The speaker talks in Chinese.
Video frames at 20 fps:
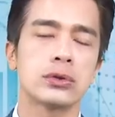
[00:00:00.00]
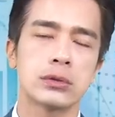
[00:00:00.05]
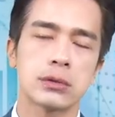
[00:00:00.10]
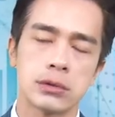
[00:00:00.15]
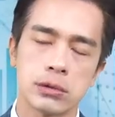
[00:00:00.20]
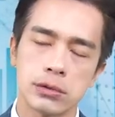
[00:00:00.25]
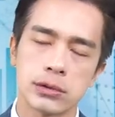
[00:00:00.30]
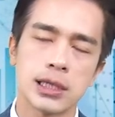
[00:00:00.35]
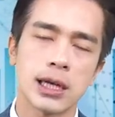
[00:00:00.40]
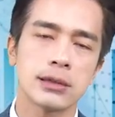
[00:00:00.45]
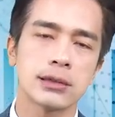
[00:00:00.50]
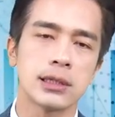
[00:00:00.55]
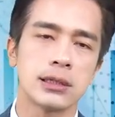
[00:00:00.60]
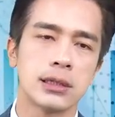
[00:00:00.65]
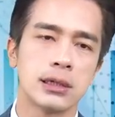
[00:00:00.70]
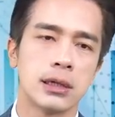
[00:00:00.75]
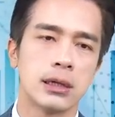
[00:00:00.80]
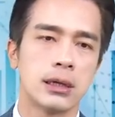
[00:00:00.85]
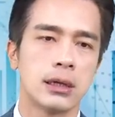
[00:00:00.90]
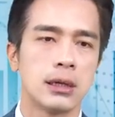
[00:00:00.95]
就造成
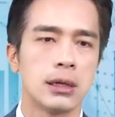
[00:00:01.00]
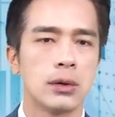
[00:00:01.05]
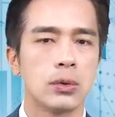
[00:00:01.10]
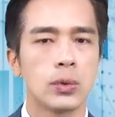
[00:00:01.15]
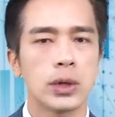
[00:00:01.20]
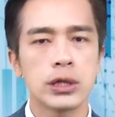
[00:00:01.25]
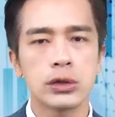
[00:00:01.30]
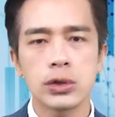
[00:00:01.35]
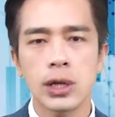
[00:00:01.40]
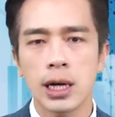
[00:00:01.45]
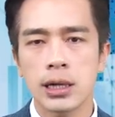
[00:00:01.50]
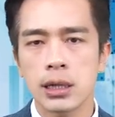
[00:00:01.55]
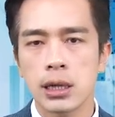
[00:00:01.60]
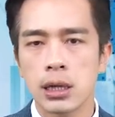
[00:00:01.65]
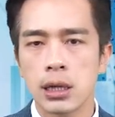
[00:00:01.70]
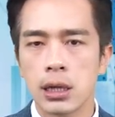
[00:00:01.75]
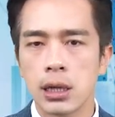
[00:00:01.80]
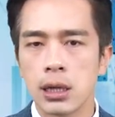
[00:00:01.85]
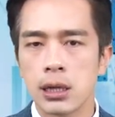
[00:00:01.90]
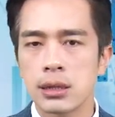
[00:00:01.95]
了尾创呢
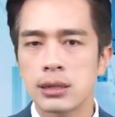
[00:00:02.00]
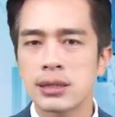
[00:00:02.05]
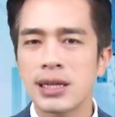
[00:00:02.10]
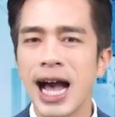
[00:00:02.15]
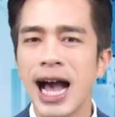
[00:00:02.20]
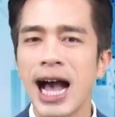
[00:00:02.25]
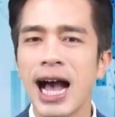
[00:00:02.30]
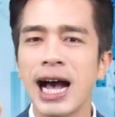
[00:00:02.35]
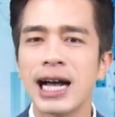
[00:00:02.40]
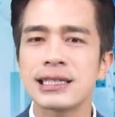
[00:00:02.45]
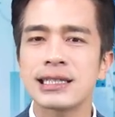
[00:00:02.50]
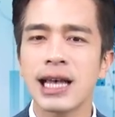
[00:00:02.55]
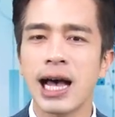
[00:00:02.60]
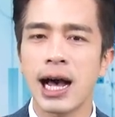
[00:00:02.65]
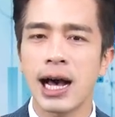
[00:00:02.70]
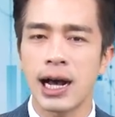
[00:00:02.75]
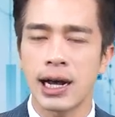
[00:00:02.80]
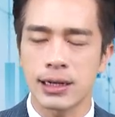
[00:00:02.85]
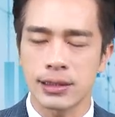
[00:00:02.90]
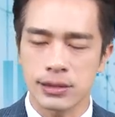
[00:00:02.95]
大
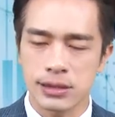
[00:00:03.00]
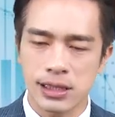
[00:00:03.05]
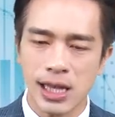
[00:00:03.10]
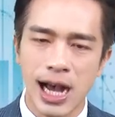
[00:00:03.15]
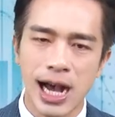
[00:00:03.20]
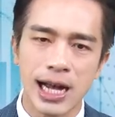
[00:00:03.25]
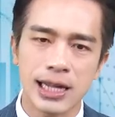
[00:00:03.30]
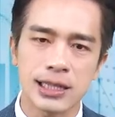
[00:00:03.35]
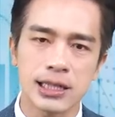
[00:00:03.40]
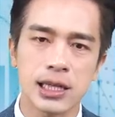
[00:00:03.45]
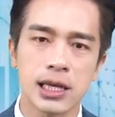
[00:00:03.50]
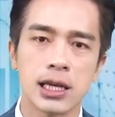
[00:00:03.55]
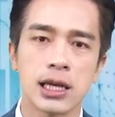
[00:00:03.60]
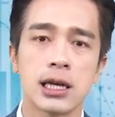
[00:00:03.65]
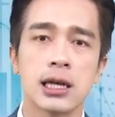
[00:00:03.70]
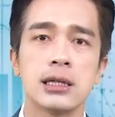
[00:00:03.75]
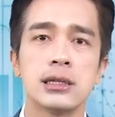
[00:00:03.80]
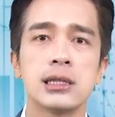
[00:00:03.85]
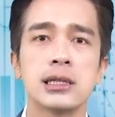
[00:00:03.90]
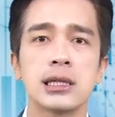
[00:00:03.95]
涨大
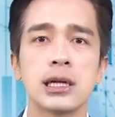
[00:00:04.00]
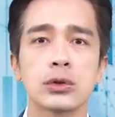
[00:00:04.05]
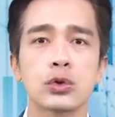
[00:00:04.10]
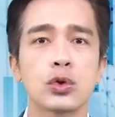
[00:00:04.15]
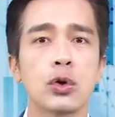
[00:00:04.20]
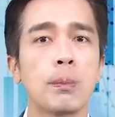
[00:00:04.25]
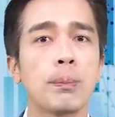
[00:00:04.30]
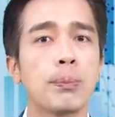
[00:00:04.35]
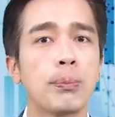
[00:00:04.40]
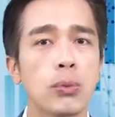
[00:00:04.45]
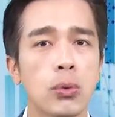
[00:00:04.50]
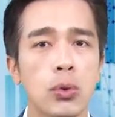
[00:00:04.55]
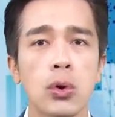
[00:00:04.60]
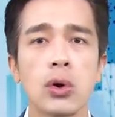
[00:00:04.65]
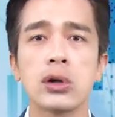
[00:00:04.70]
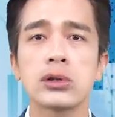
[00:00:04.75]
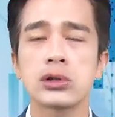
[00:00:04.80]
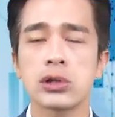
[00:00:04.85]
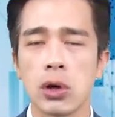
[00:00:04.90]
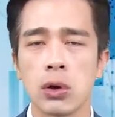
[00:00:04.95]
跌，这叫做
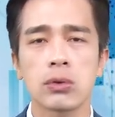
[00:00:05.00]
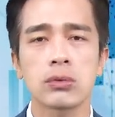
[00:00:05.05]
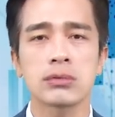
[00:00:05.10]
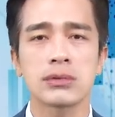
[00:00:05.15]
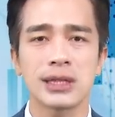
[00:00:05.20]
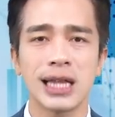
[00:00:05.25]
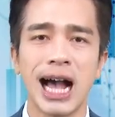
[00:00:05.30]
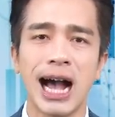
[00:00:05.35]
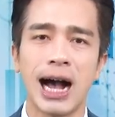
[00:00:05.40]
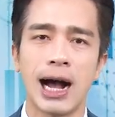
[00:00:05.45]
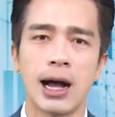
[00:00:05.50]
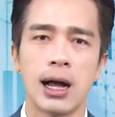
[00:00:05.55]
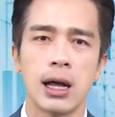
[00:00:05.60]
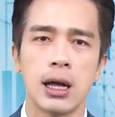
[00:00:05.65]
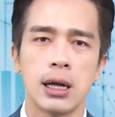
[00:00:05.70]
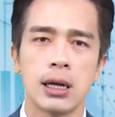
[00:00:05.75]
波动大。